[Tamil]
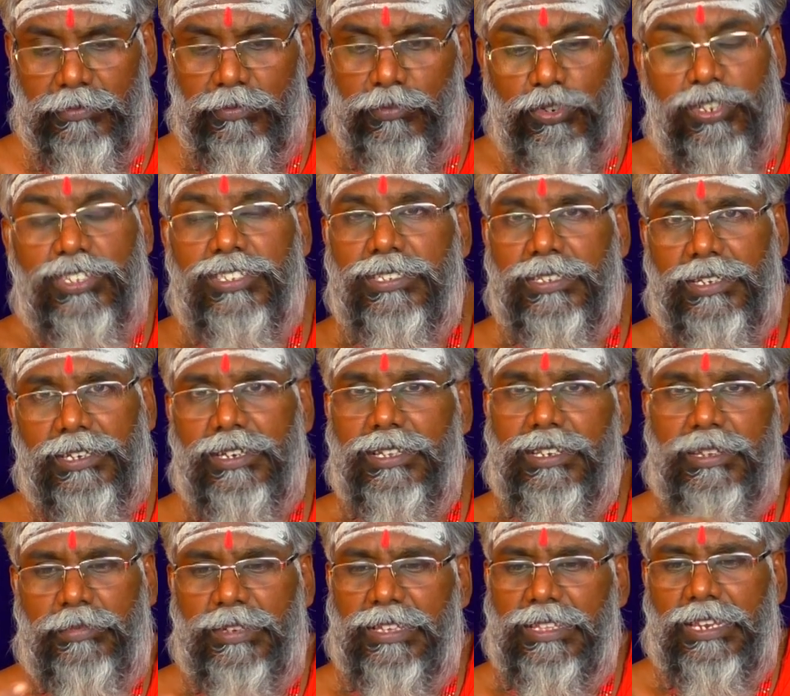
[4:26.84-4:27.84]
முடிஞ்சு
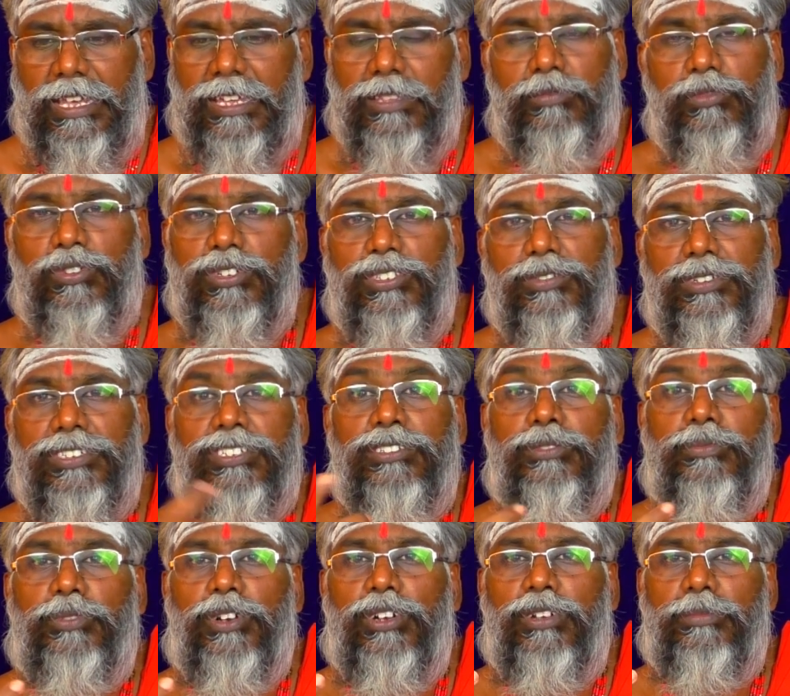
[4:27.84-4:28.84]
நம்ம எதுலையாவது முடிஞ்சு
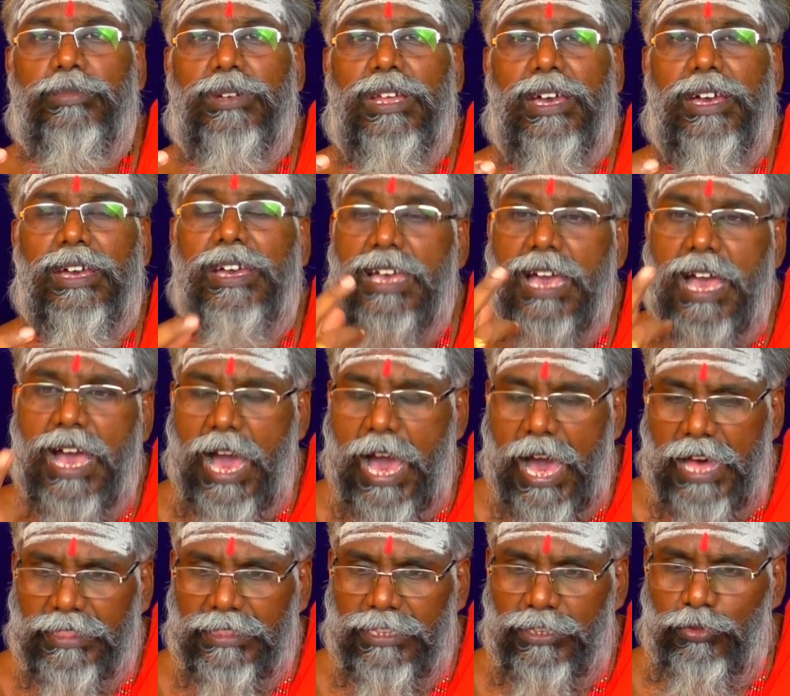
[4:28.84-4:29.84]
வச்சுக்கின்னு போனோம்னா
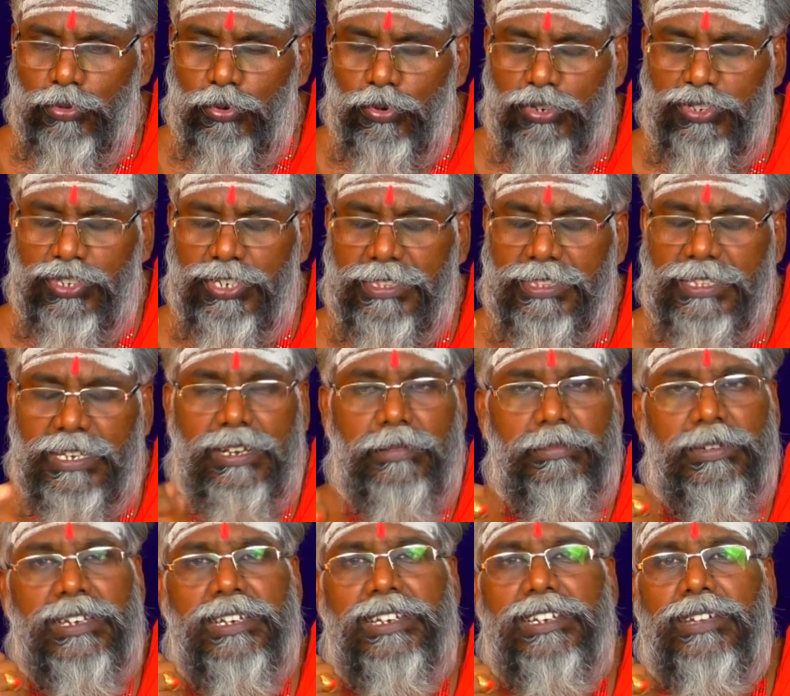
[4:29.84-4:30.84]
அந்த தோஷத்தை
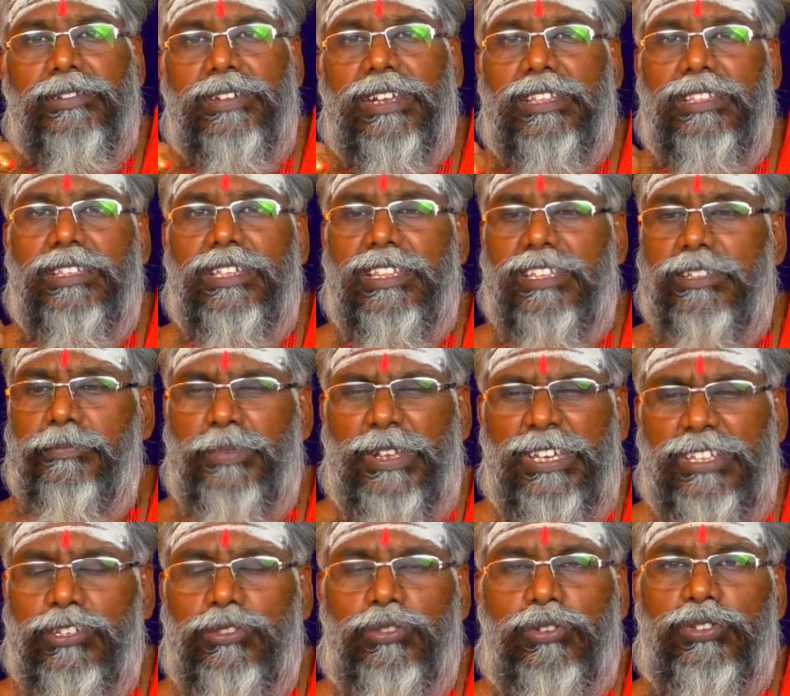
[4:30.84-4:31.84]
நம்ம கிட்ட வராது அதாவது
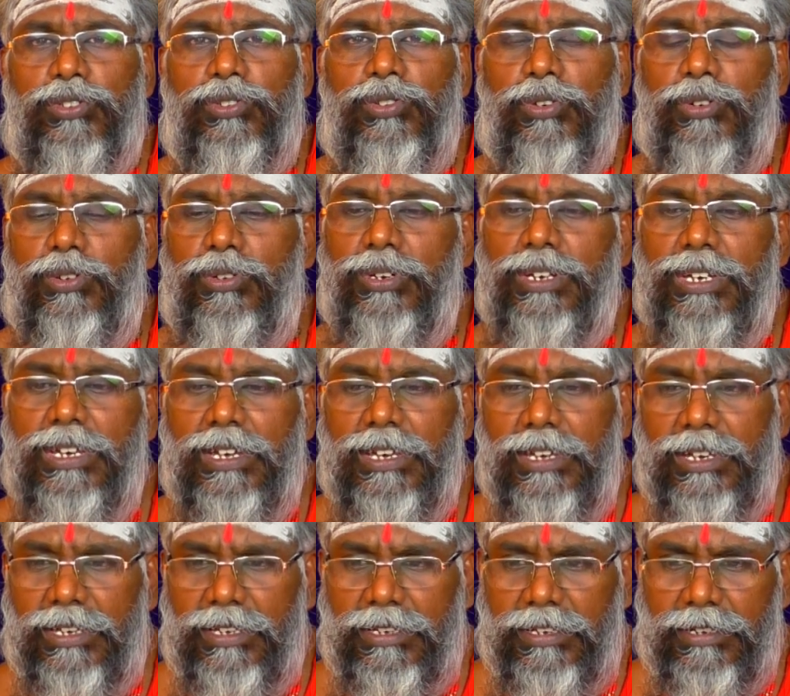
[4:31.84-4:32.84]
பிரேத தோஷம்
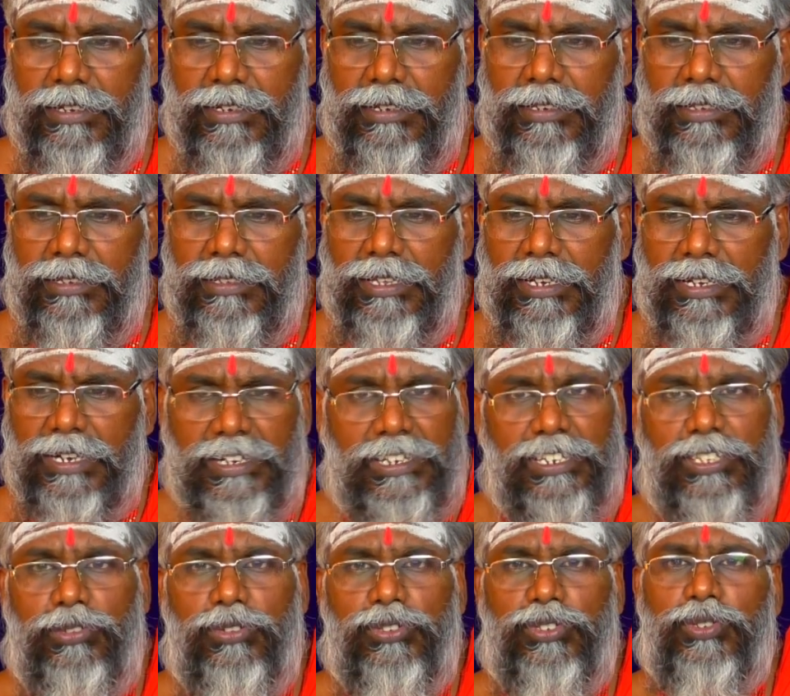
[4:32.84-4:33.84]
இந்த
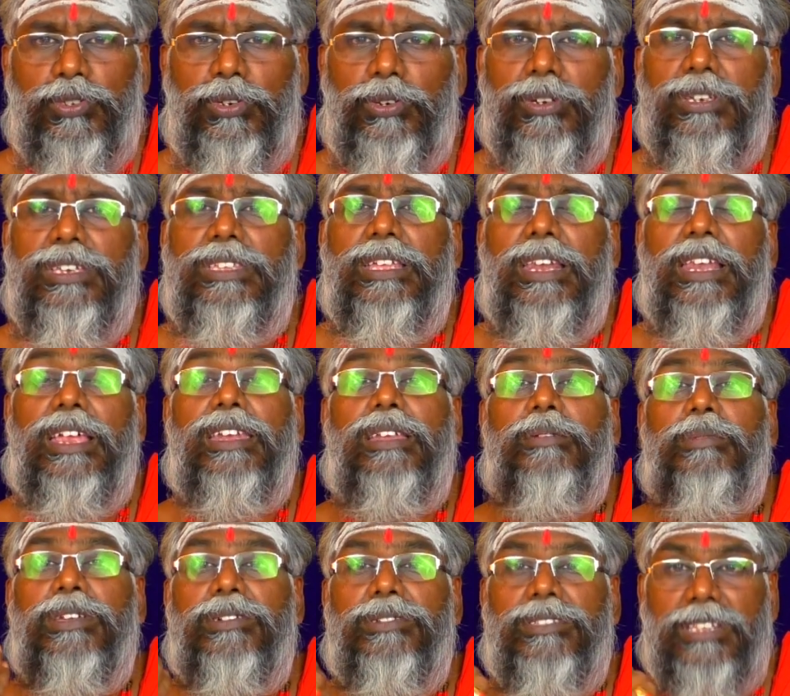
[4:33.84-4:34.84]
கன்னி தோஷம் இதெல்லாம்
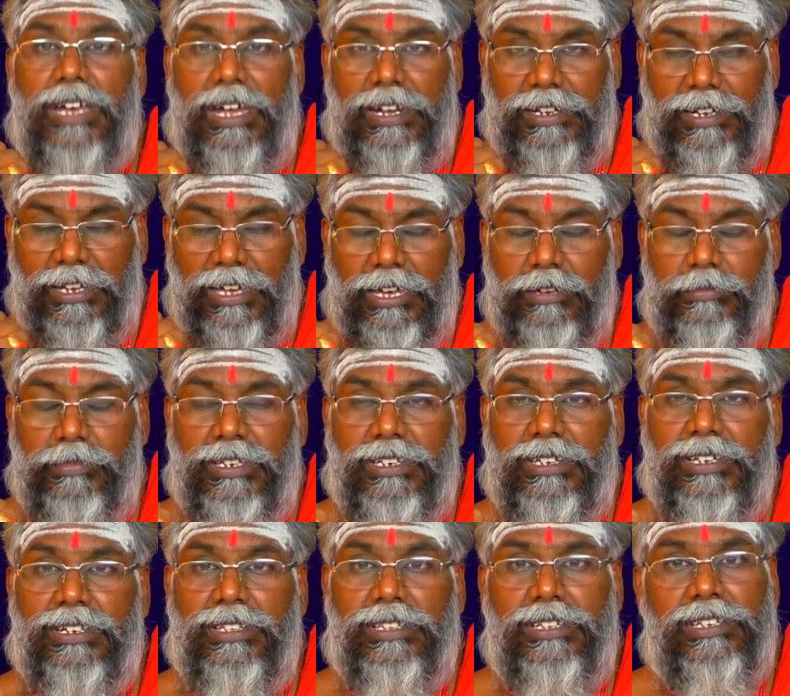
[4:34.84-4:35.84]
நம்மளை வந்து அண்டாமல்
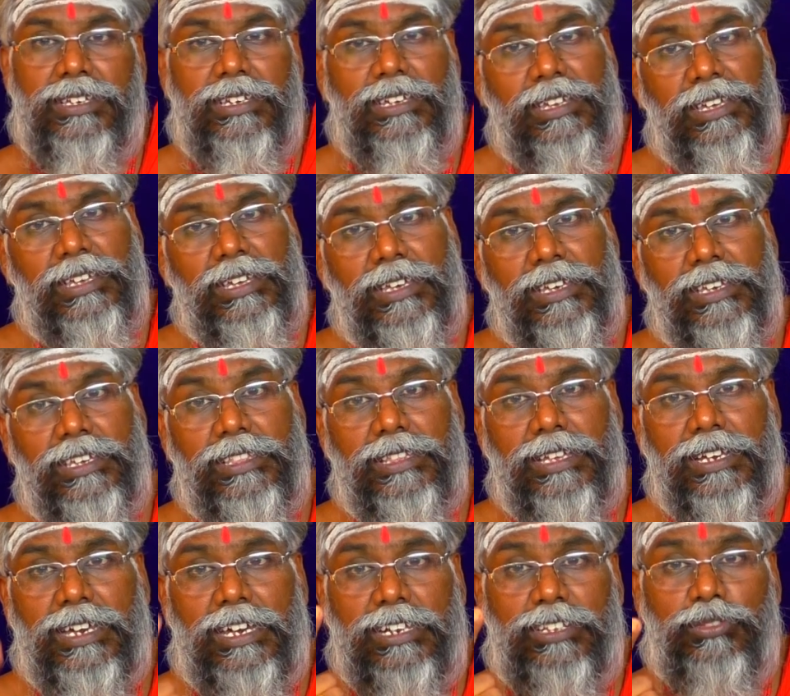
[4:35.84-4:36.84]
இருக்கிறதுக்கு
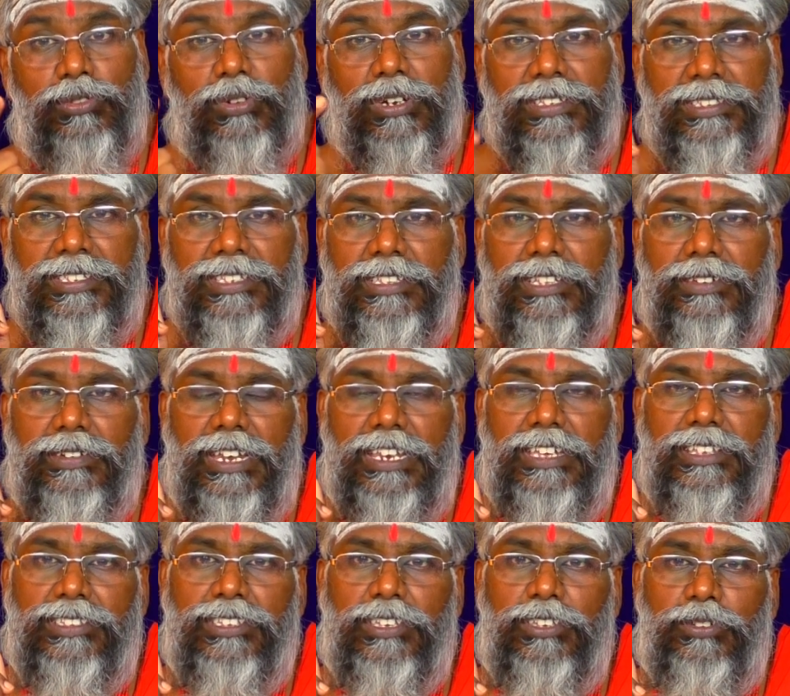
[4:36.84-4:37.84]
இந்த கருந்தொலைசி இந்த
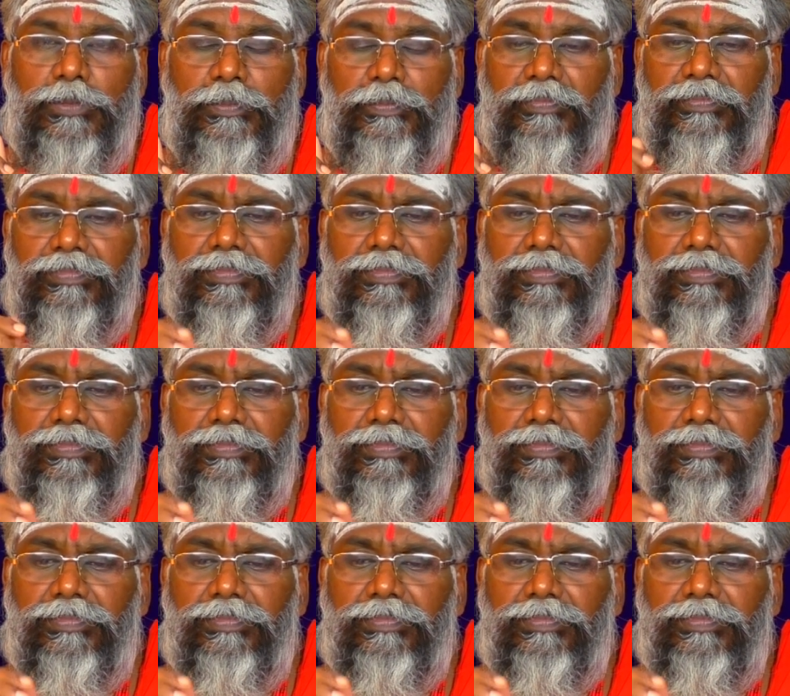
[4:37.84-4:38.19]
வேலையை செய்யும்